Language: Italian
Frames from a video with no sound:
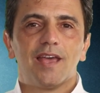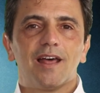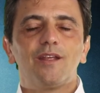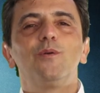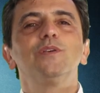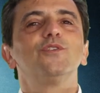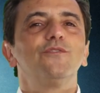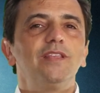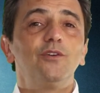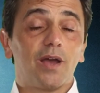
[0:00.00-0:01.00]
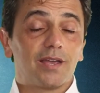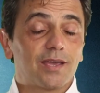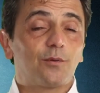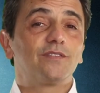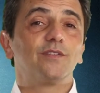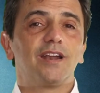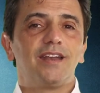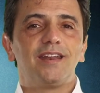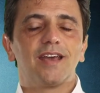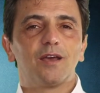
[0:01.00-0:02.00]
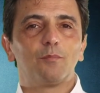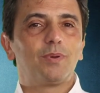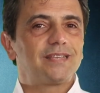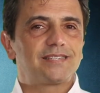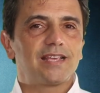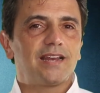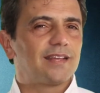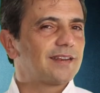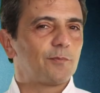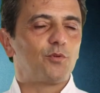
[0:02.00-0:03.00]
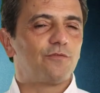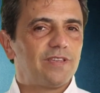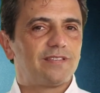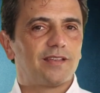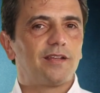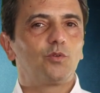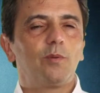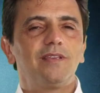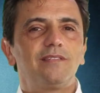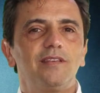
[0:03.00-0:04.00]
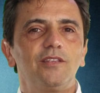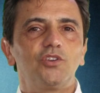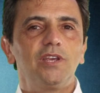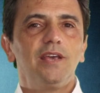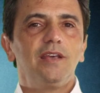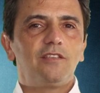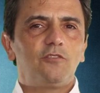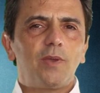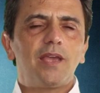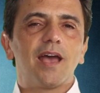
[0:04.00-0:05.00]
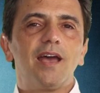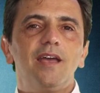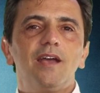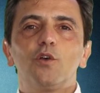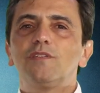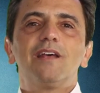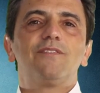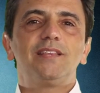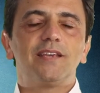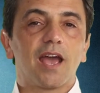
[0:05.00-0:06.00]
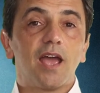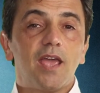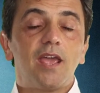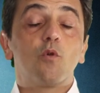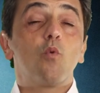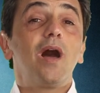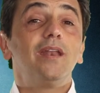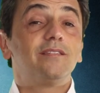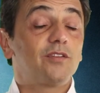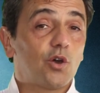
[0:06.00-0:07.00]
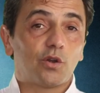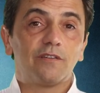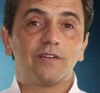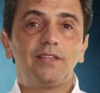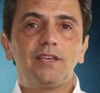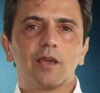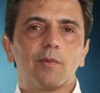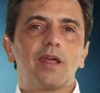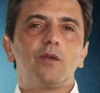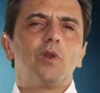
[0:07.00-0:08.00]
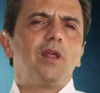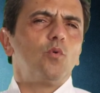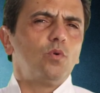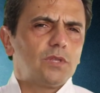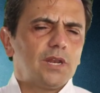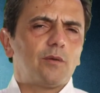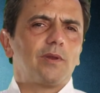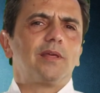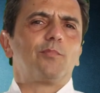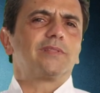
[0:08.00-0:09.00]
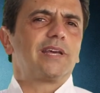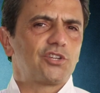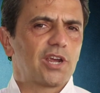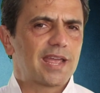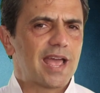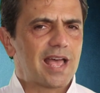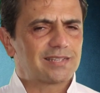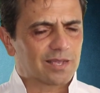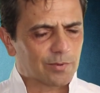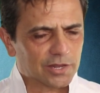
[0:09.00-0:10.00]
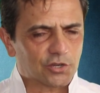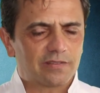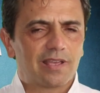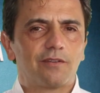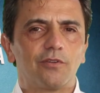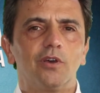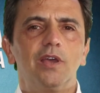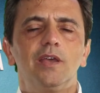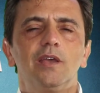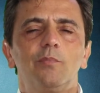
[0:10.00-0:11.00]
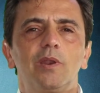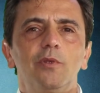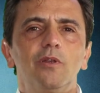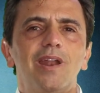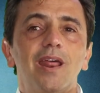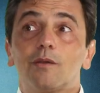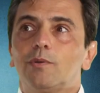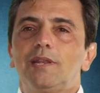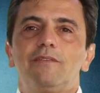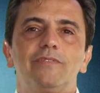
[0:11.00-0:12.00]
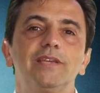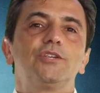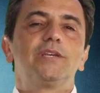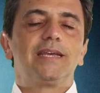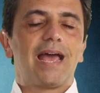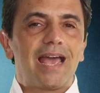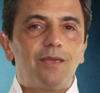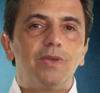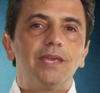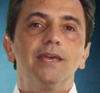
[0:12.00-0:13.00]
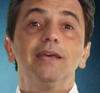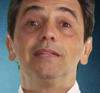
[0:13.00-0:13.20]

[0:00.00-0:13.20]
Allora in questo video, anche questo della linea best seller tra i più visti del 2016, ti spiega cos'è la fatica e quali sono le fatiche, magari quelle utili, quelle da portarci a casa perché ci servono, per migliorare quelle invece, ahimè,